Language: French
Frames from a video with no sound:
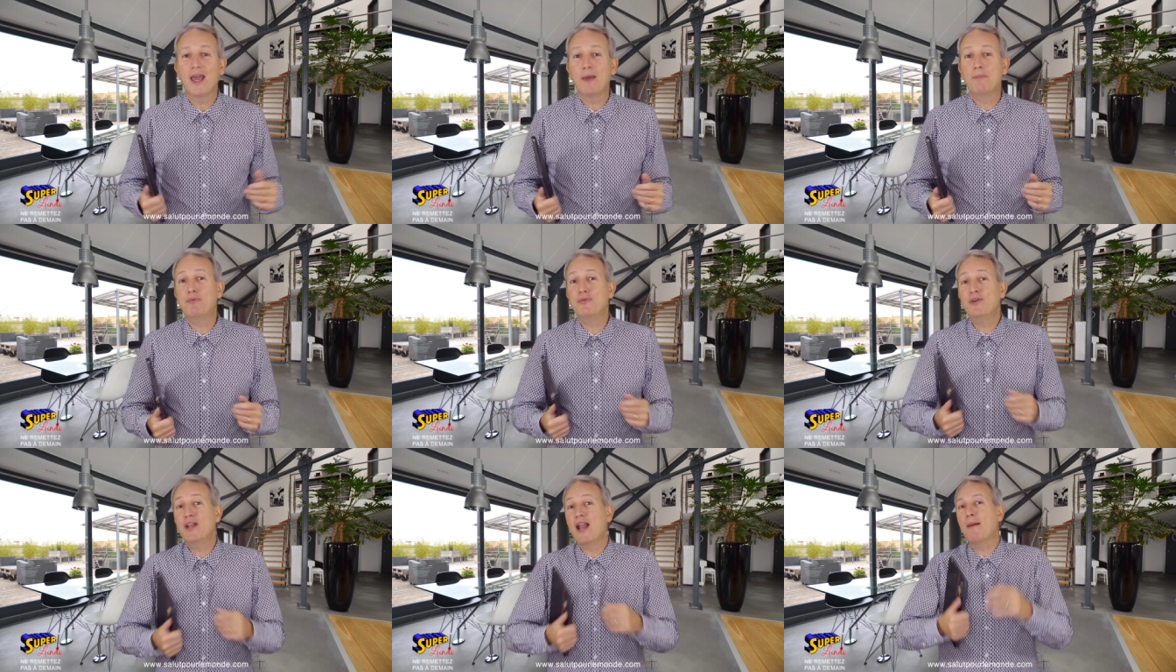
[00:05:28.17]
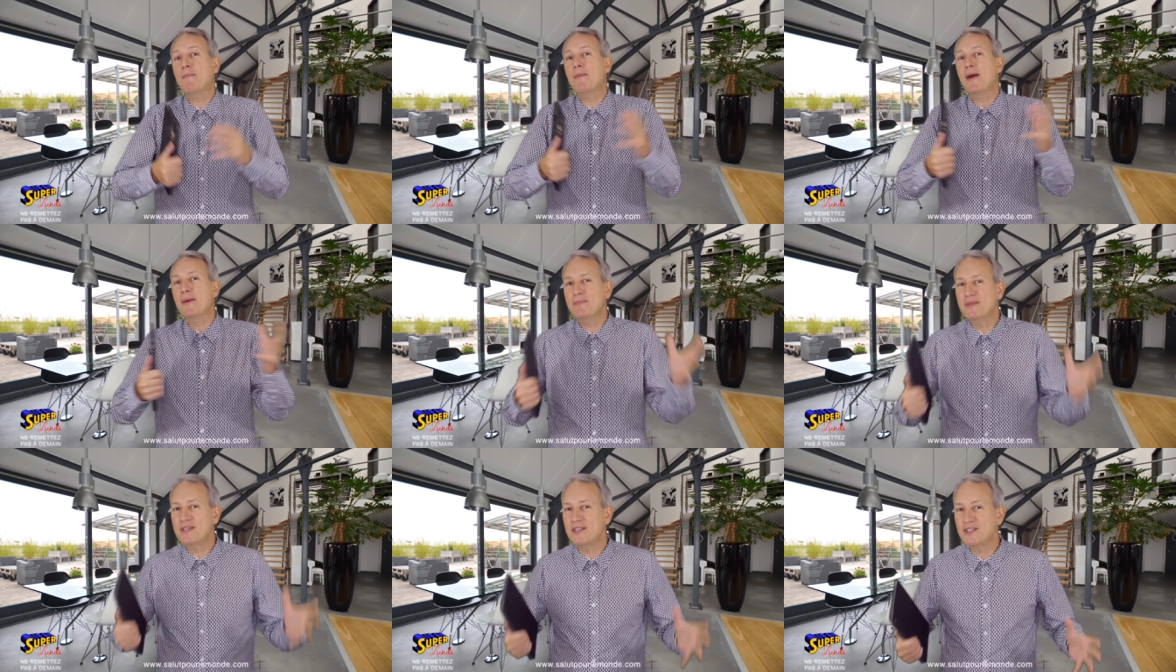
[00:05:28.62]
et puis la
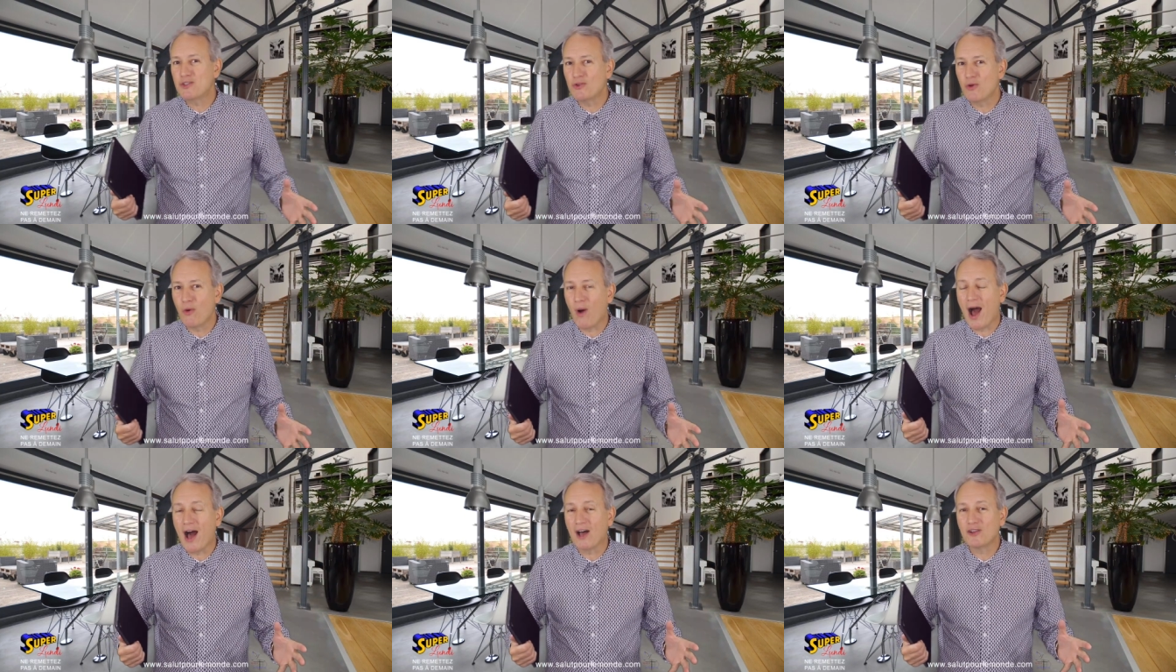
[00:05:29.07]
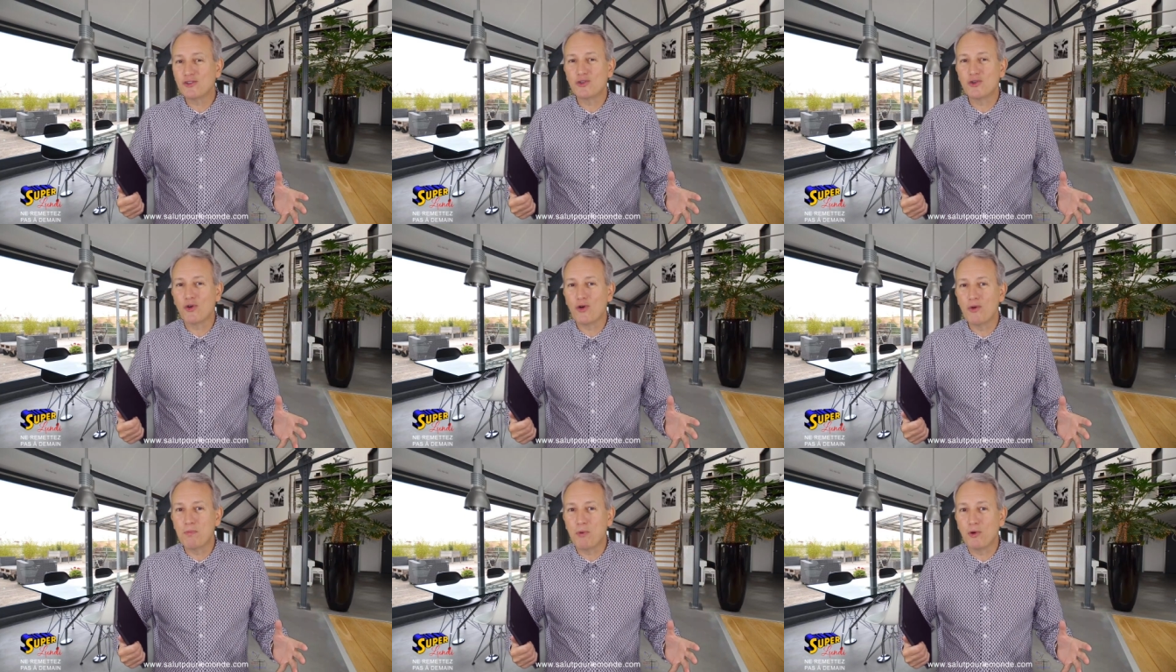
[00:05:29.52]
même histoire
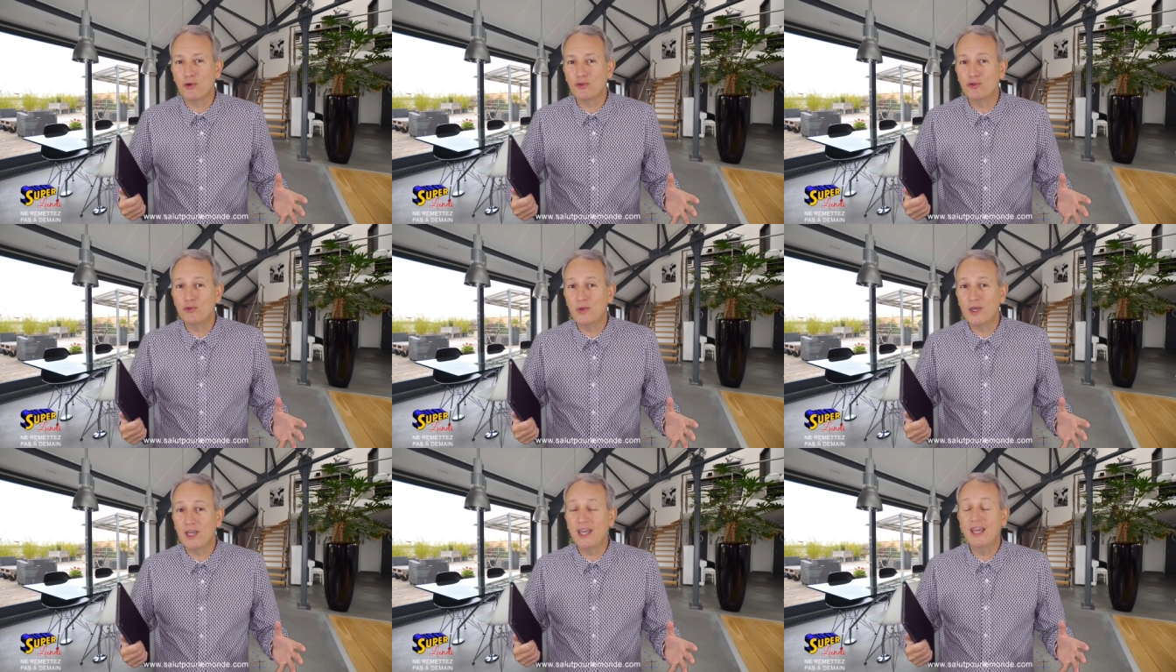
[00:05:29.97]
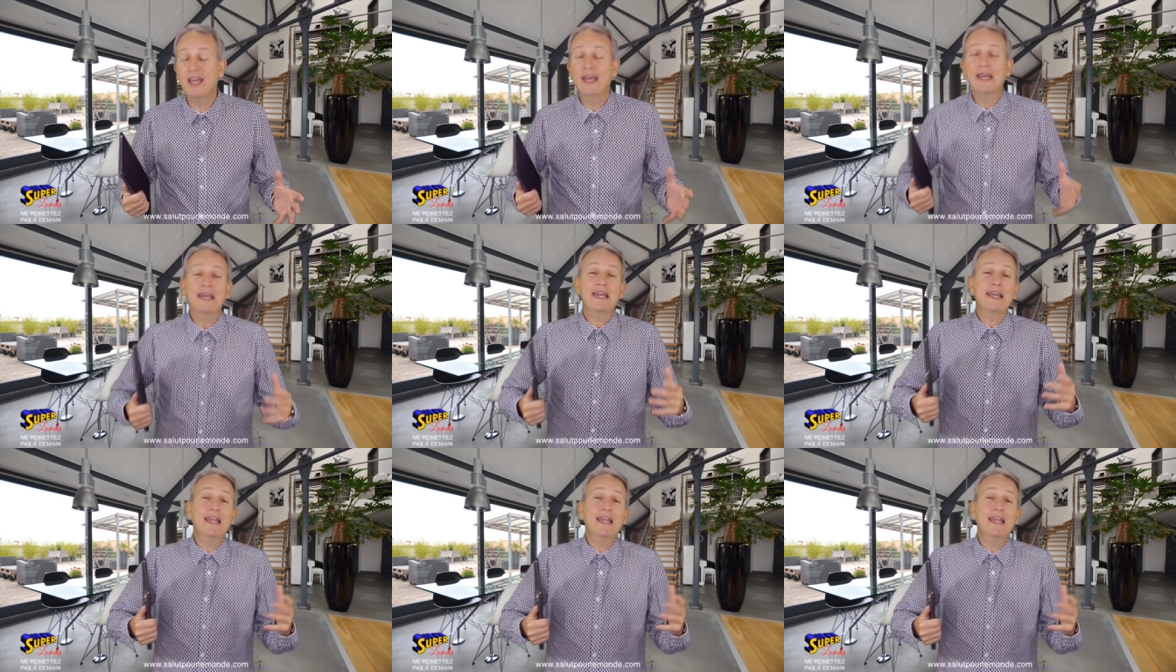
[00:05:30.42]
se reproduit.